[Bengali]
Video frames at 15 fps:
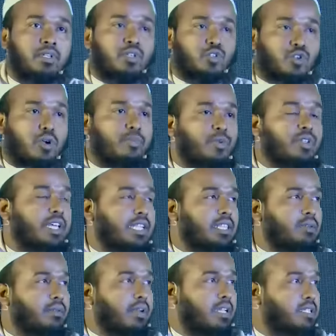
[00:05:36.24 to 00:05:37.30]
স্বপ্ন দেখতাম
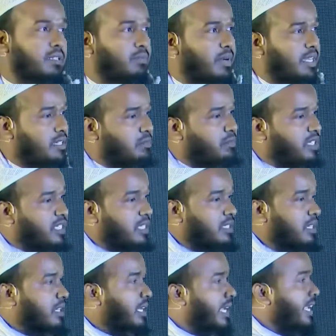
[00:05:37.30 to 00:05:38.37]
আর কি যে মাসে বিশ হাজার
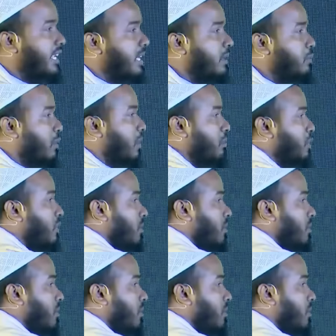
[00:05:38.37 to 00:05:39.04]
টাকা ইনকাম করব